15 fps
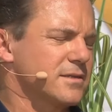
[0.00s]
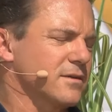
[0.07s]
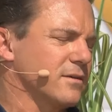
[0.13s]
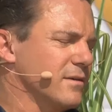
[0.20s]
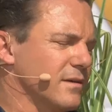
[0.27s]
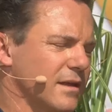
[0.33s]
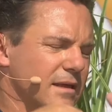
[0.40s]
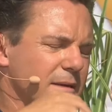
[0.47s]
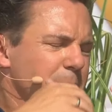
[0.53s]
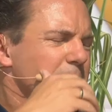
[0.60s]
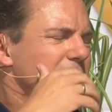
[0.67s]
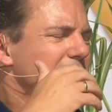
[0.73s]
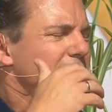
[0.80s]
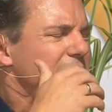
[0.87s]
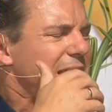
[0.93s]
also
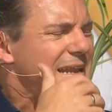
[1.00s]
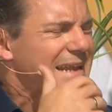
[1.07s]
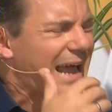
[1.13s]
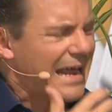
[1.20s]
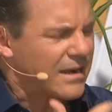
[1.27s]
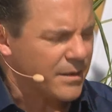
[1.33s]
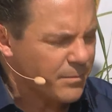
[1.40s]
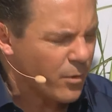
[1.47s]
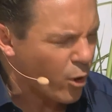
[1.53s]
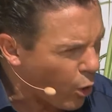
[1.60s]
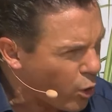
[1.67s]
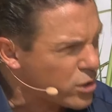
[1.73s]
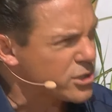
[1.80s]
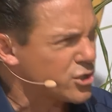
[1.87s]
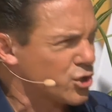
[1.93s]
in einem
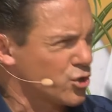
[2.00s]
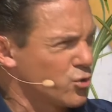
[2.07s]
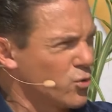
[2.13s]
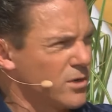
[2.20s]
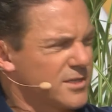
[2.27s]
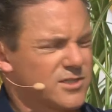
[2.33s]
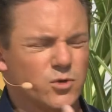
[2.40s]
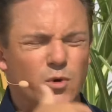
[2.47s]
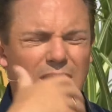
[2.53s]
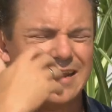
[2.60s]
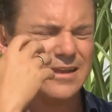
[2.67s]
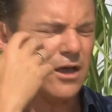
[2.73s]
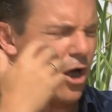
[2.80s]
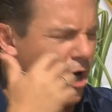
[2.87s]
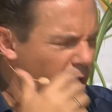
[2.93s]
Rollstuhl so
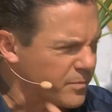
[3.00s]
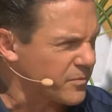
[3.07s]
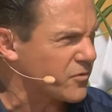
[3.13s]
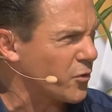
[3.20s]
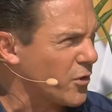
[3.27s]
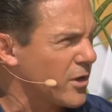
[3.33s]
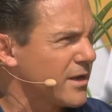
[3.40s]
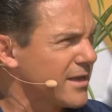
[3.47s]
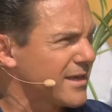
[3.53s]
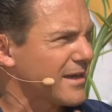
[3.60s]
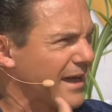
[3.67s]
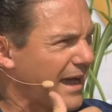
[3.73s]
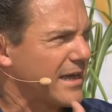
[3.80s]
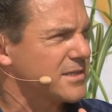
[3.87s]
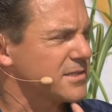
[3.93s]
eine abenteuerliche
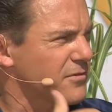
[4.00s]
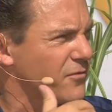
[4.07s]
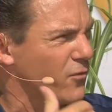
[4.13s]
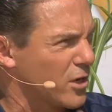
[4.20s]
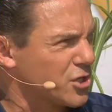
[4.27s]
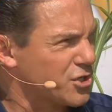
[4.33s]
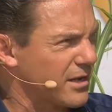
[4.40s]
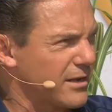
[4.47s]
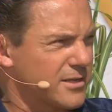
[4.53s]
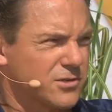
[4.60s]
Reise vorstellen?